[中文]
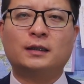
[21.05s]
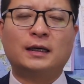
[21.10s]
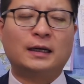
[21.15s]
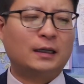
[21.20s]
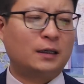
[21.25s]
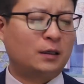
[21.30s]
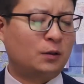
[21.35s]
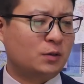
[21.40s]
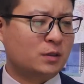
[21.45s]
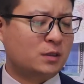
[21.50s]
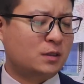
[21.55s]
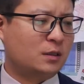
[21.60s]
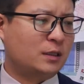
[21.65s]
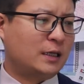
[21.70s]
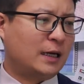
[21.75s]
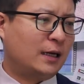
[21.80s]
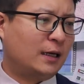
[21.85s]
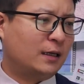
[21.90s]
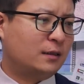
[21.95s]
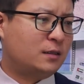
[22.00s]
当然，俄罗斯
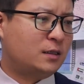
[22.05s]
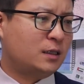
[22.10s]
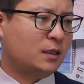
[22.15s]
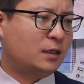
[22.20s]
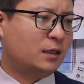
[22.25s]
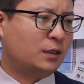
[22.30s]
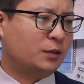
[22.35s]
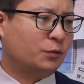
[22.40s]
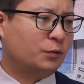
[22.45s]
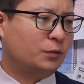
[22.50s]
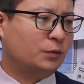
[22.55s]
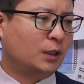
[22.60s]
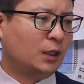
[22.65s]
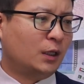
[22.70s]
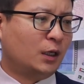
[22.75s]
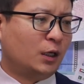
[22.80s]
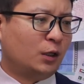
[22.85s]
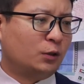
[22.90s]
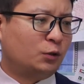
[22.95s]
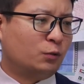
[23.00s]
央行即刻有
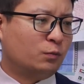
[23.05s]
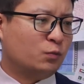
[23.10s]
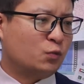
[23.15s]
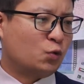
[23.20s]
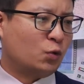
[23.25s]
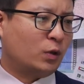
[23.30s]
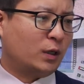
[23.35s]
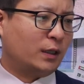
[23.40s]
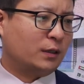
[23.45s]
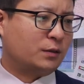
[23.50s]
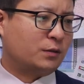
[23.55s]
动作啊，